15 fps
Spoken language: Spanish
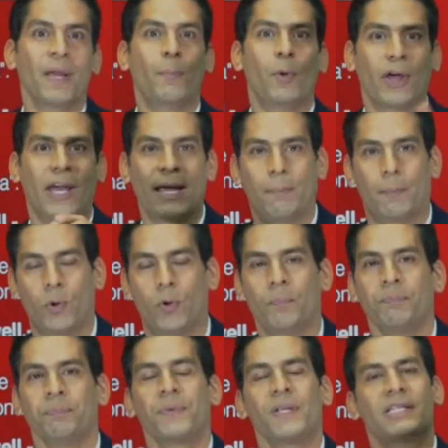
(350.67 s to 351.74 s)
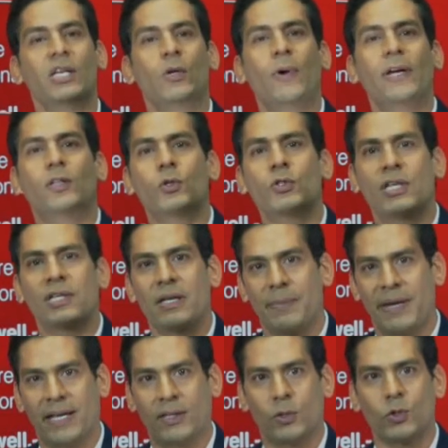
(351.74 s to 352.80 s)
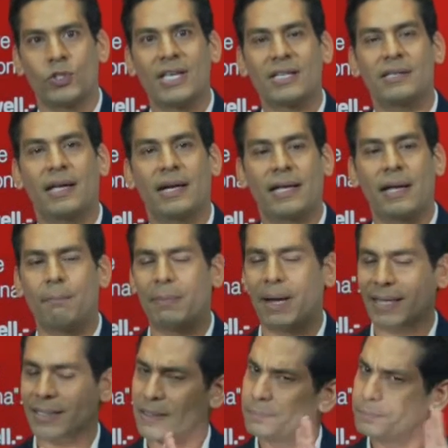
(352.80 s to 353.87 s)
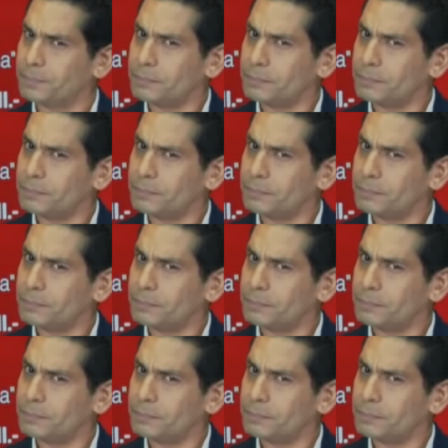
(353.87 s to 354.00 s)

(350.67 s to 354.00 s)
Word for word: Por ejemplo, si nuestros sentimientos se acercan más